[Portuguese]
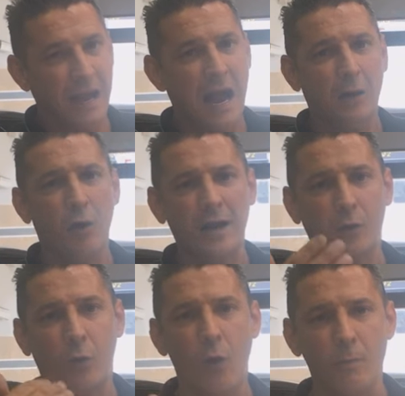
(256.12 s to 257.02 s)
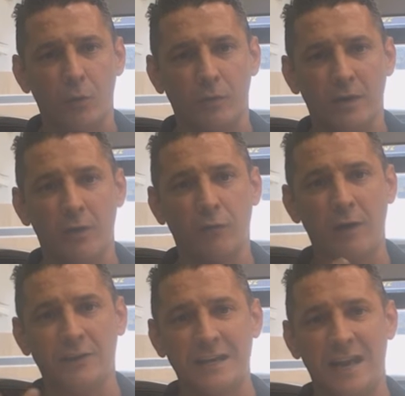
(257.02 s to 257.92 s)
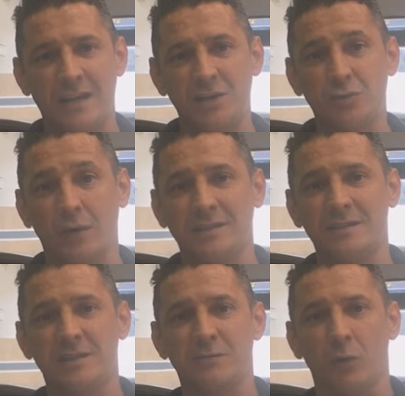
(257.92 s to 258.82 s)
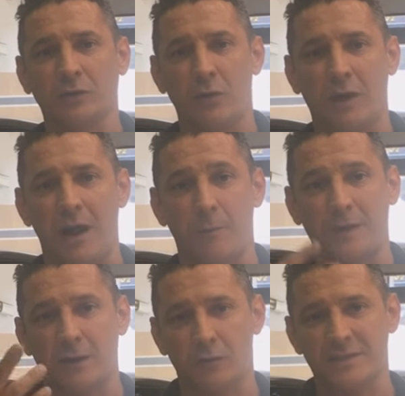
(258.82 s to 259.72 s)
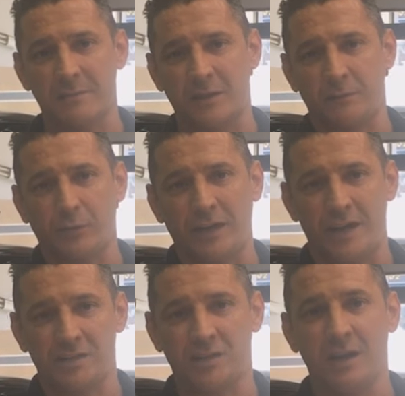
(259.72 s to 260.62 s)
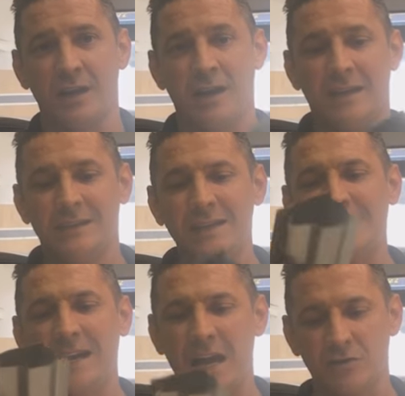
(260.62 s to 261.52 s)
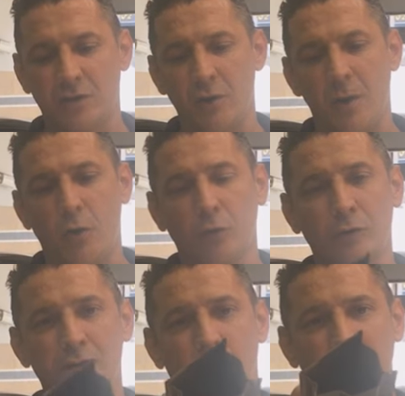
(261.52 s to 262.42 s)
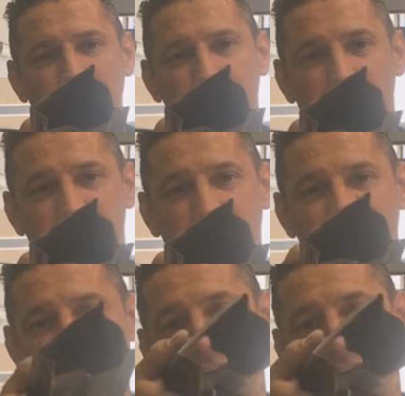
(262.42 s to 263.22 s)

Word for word: Agora, como eu vou avaliar isso antes de desmontar o carro para dar um orçamento para o cliente? Nesse caso aqui é uma coluna de Honda Fit.